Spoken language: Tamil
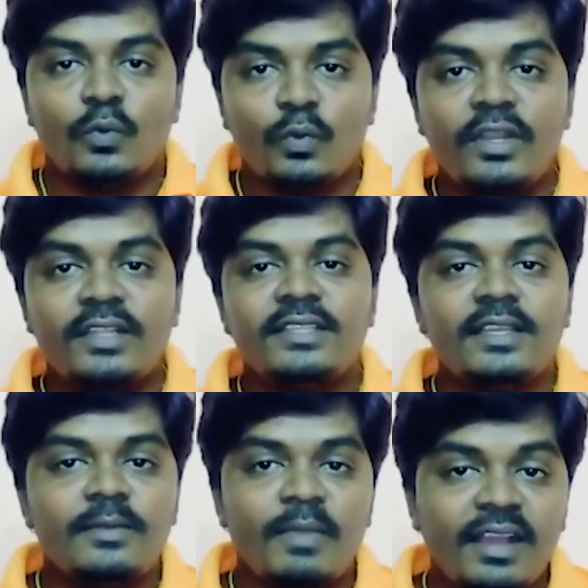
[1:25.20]

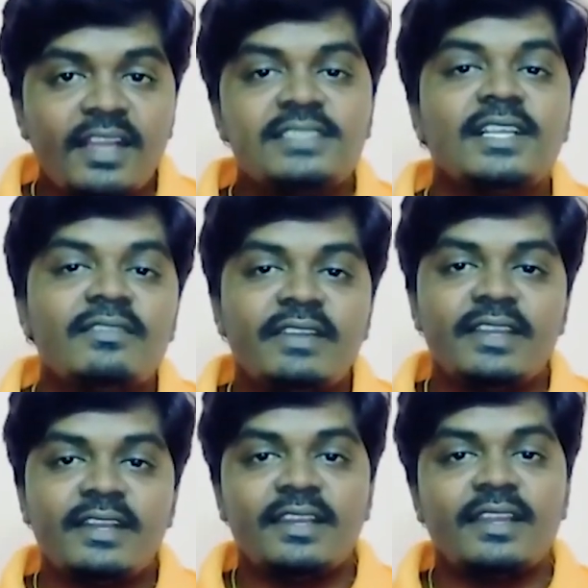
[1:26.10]
உள்ளத்தில் மக்கள் செல்வன்
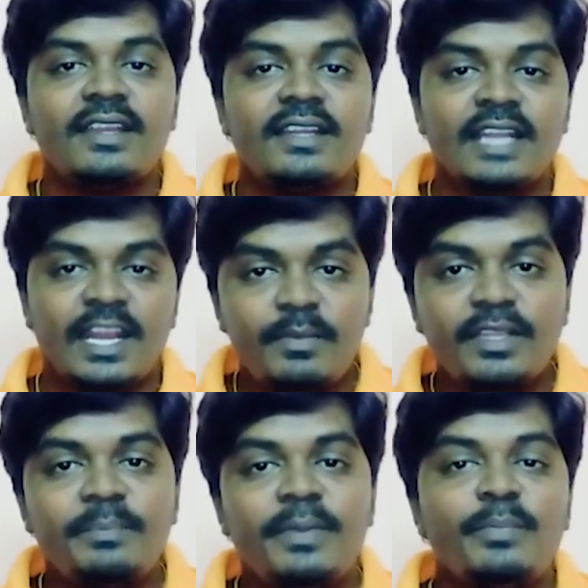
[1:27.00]
என்ற
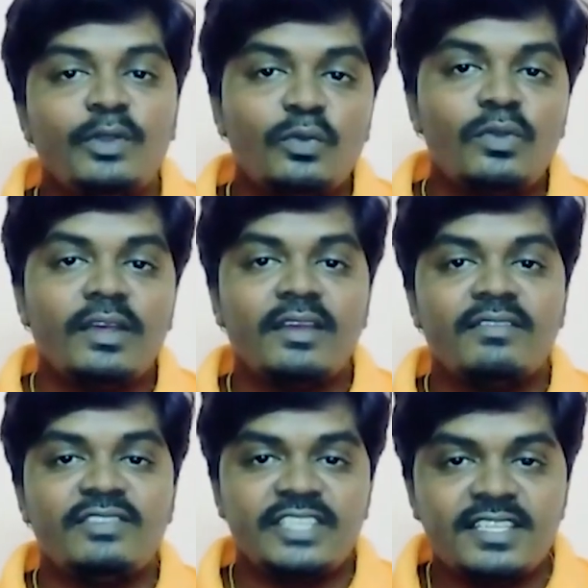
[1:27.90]
நன்மதிப்பை பெற்றுள்ள
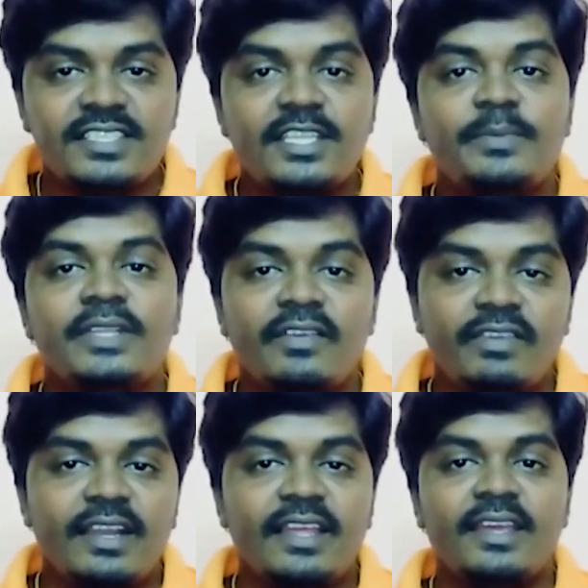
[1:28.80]
விஜய் சேதுபதி
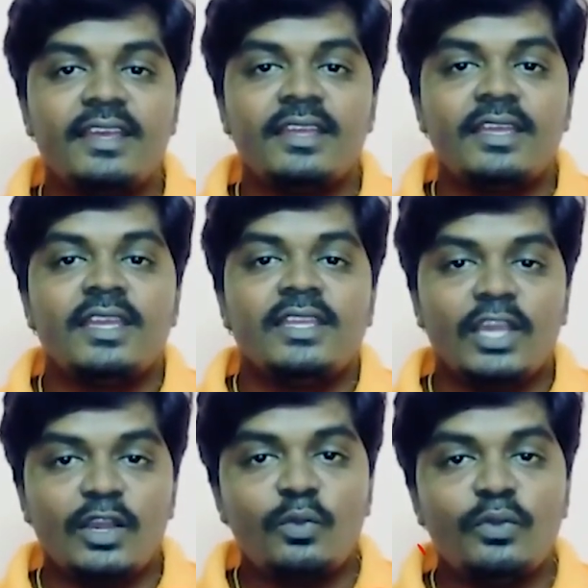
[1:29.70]
அவர்களே
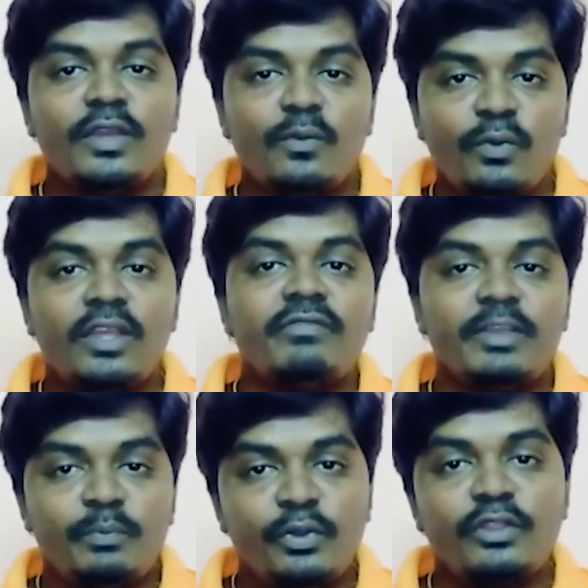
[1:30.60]
எங்களுடைய உணர்வை
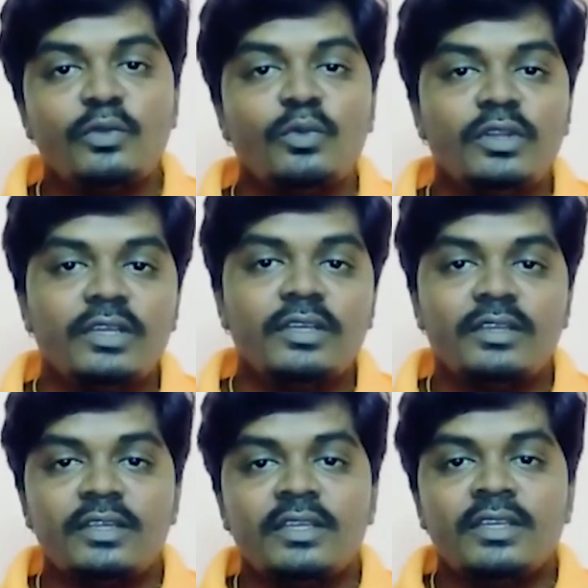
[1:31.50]
புரிந்து கொண்டு
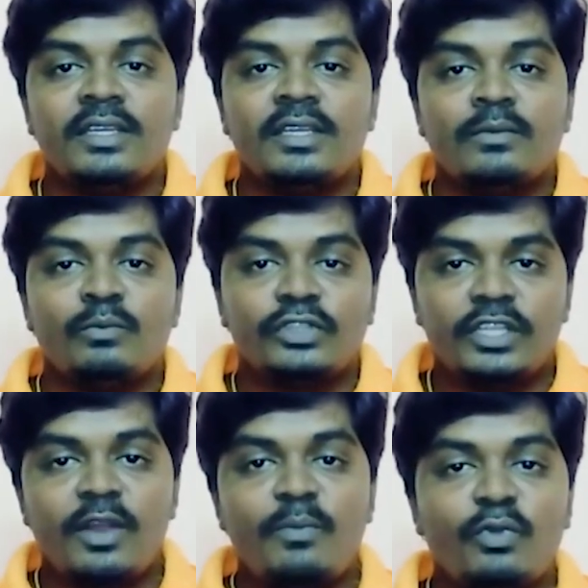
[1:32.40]

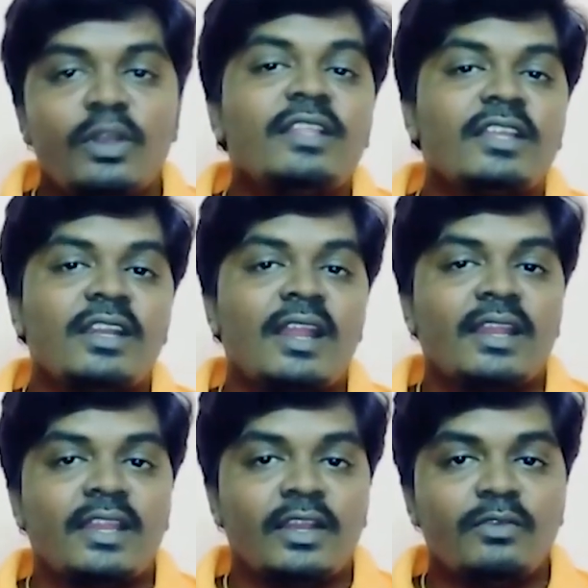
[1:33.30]
முத்தியா முரளிதரன்
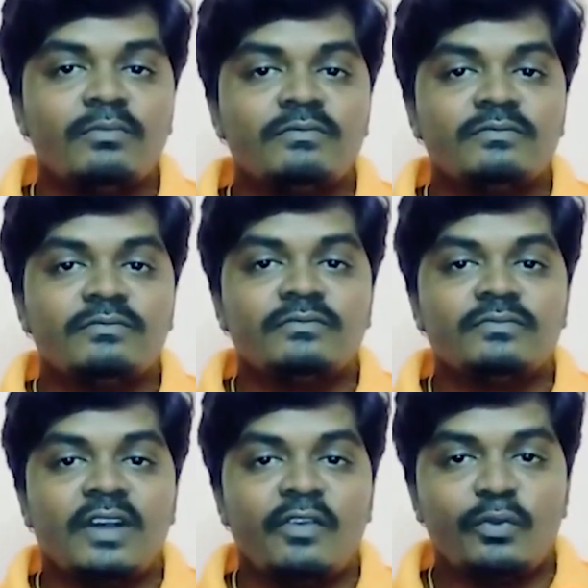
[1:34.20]
என்னும்
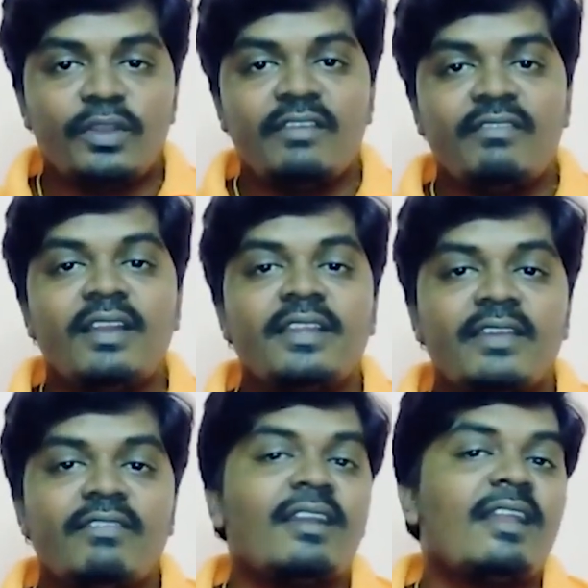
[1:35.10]
அவருடைய
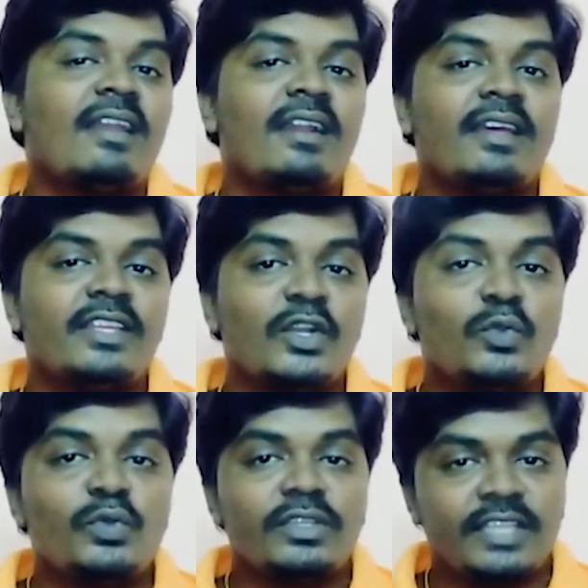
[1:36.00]
வாழ்க்கை வரலாறான
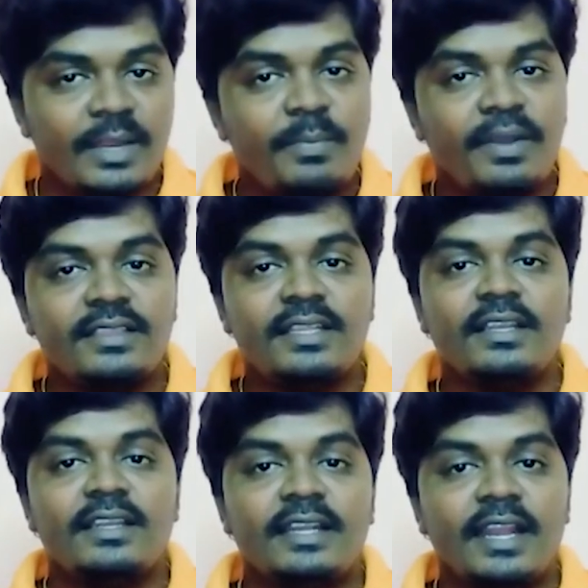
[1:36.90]
எண்ணூறு திரைப்படத்தில்
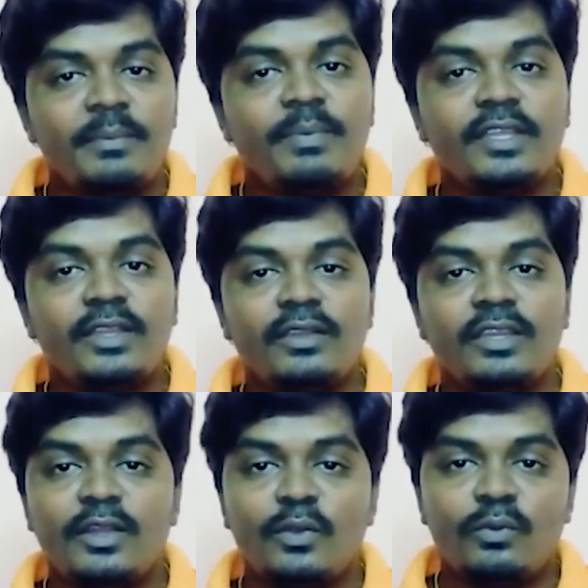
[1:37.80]
நடிப்பதை
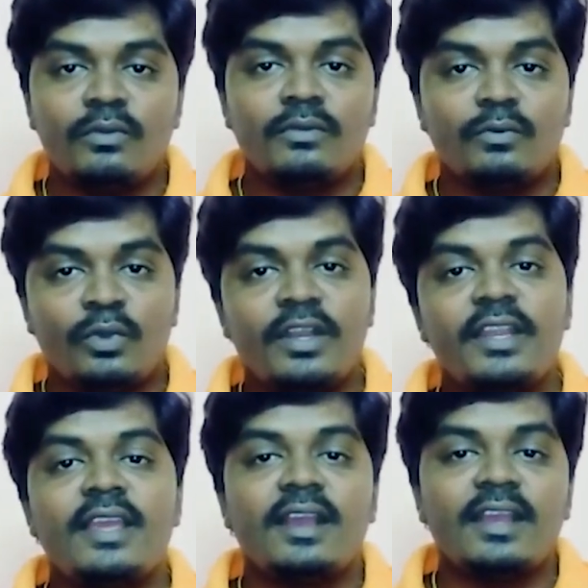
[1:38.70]
நீங்கள்
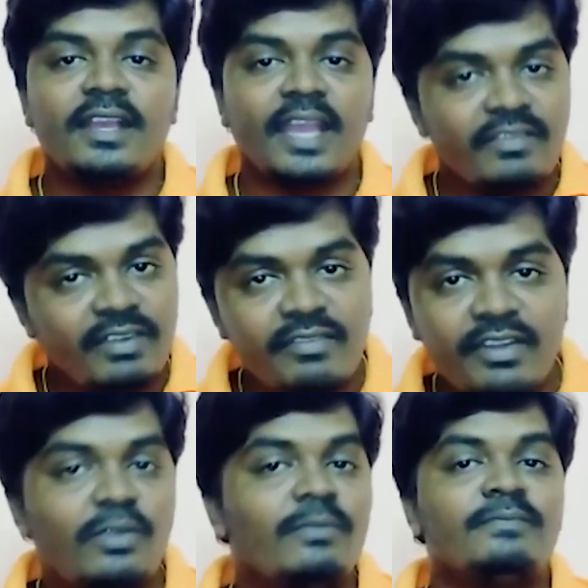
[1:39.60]
உடனடியாக கைவிட
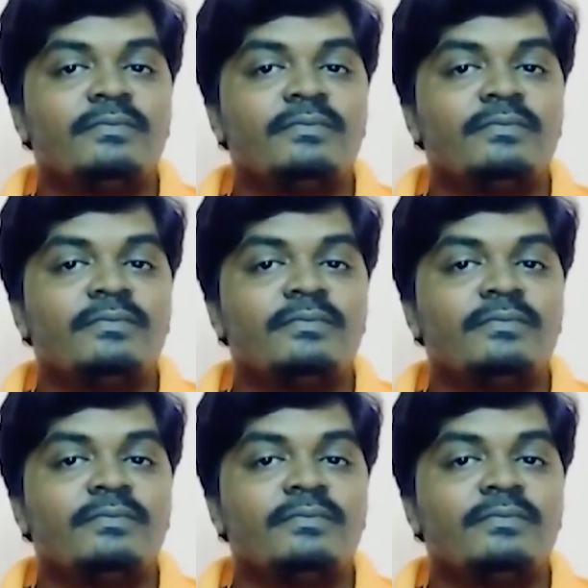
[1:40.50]
வேண்டும்